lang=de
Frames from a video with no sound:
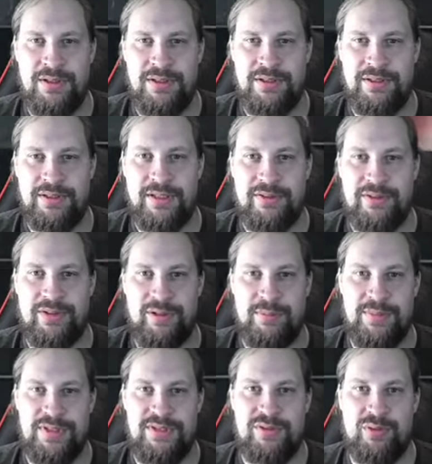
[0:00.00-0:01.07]
Der
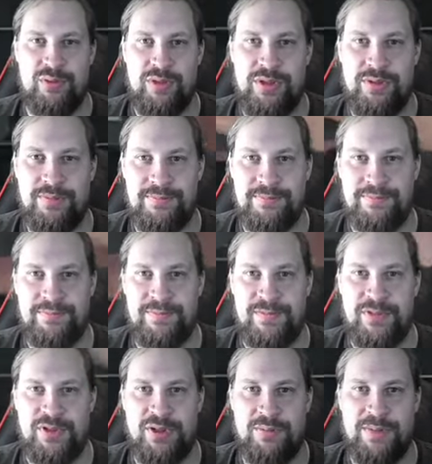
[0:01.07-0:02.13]
Stomp ist cool.
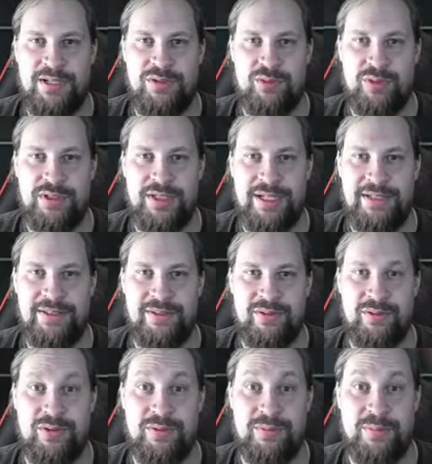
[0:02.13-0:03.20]
Nochmal ein Dual Land
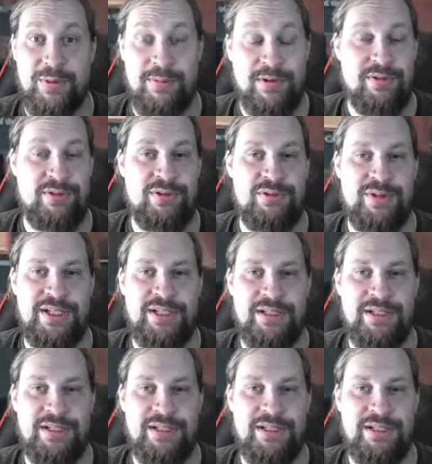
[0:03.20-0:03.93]
und Barbarian Ring.